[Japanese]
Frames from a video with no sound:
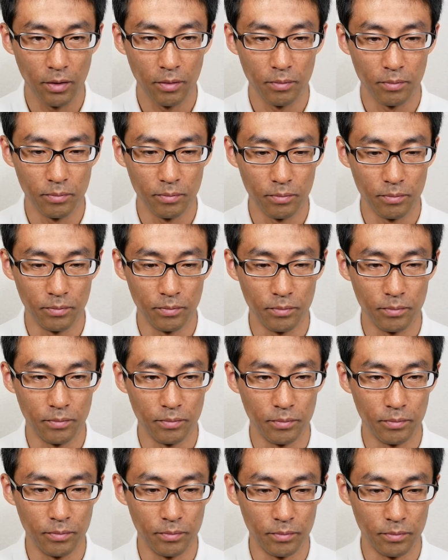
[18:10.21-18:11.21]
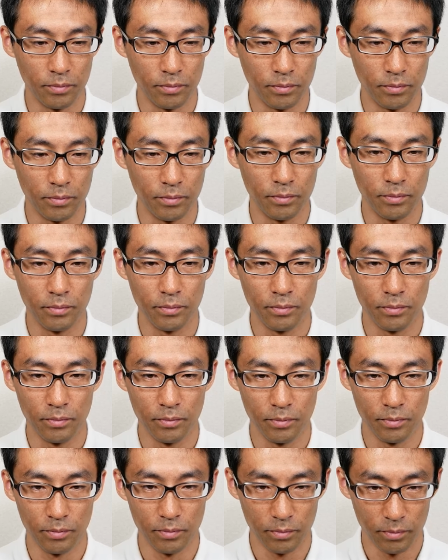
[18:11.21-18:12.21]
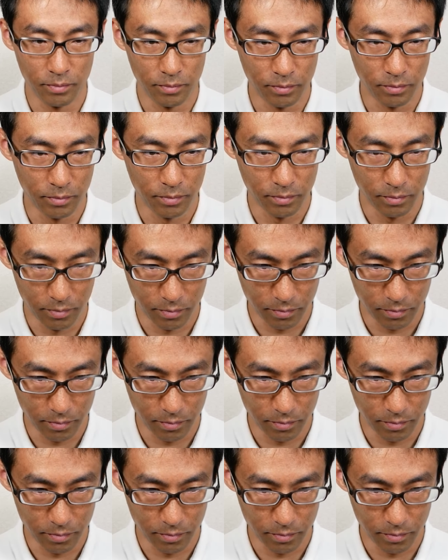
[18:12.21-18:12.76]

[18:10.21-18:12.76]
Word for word: うんうんうん